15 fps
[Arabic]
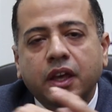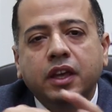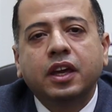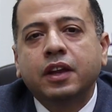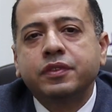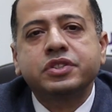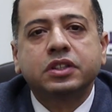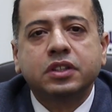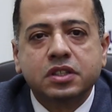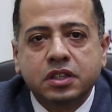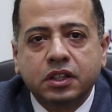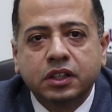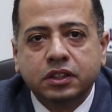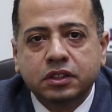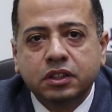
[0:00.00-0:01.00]
هي نفس
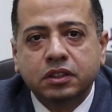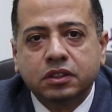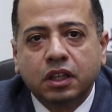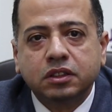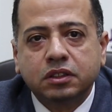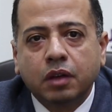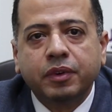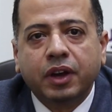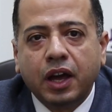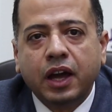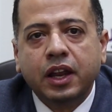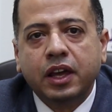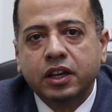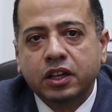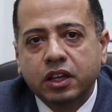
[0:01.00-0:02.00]
النظريه دي تنطبق
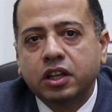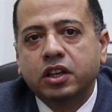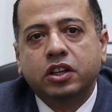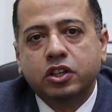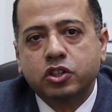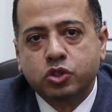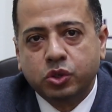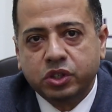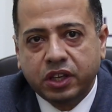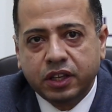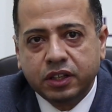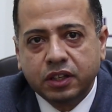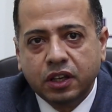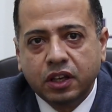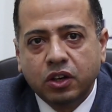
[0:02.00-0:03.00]
على
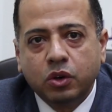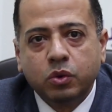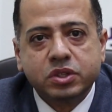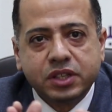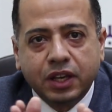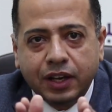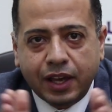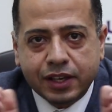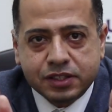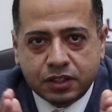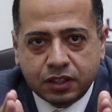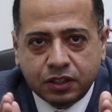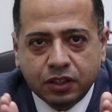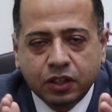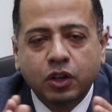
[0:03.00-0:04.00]
الشريان هو زي
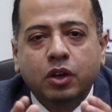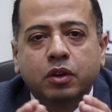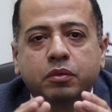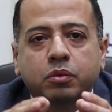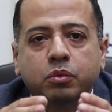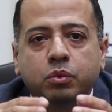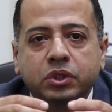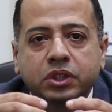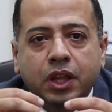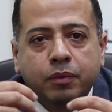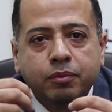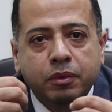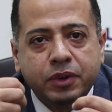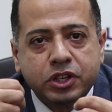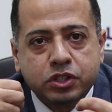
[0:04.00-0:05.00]
الاستك والدم
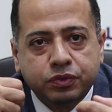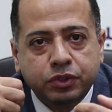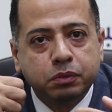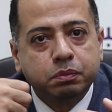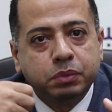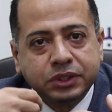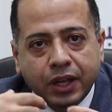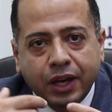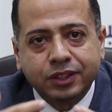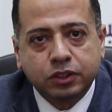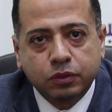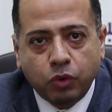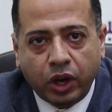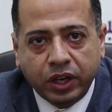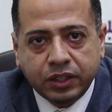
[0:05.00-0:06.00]
ماشي فيه
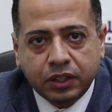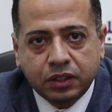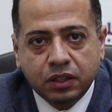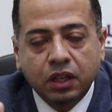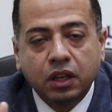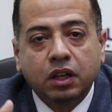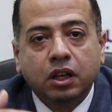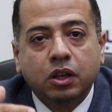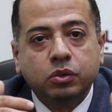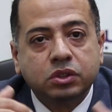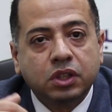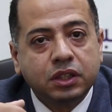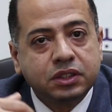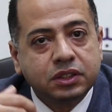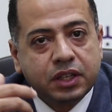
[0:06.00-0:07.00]
بضغط معين لو
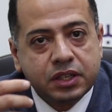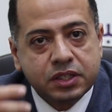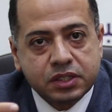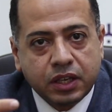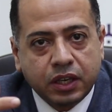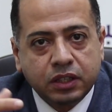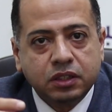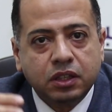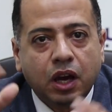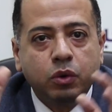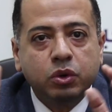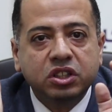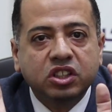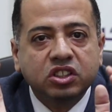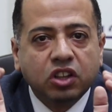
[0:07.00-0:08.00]
الضغط ده زاد
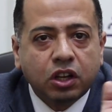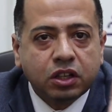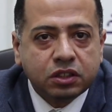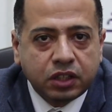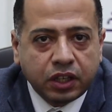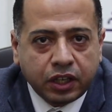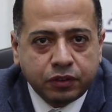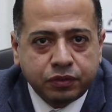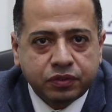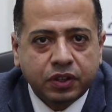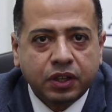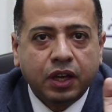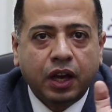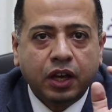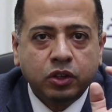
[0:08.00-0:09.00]
او الجدار ضعف
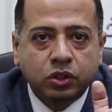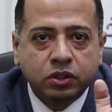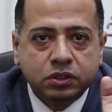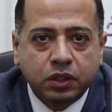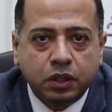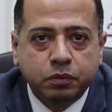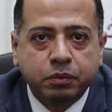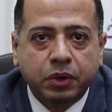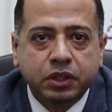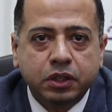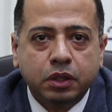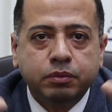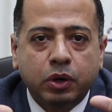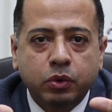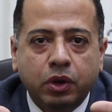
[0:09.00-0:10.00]
هيقعد يكبر
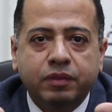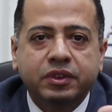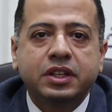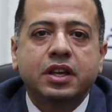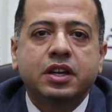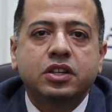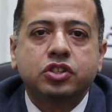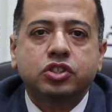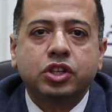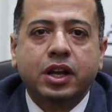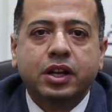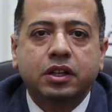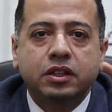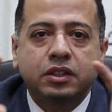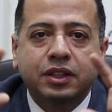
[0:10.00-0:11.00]
يكبر ويعمل لنا
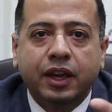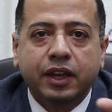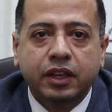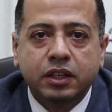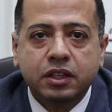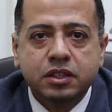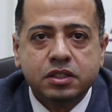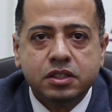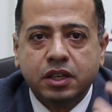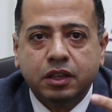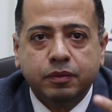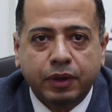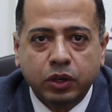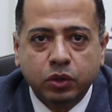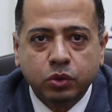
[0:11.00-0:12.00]
شكل دائري
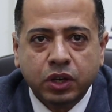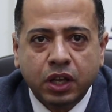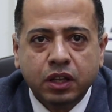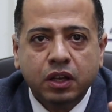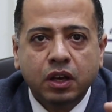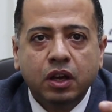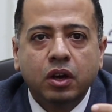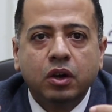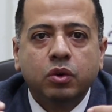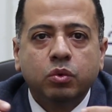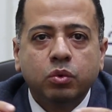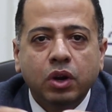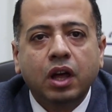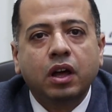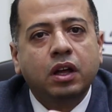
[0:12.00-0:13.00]
زي بالونه
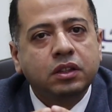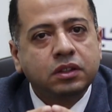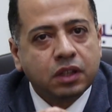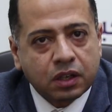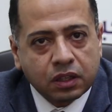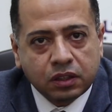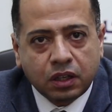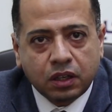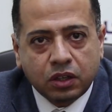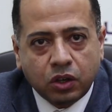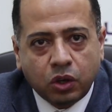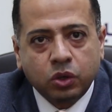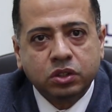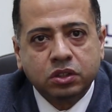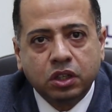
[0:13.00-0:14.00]
ولا قدر الله
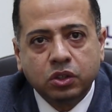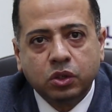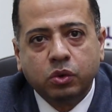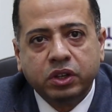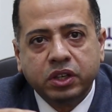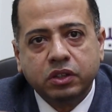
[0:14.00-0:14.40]
عرضه ان هو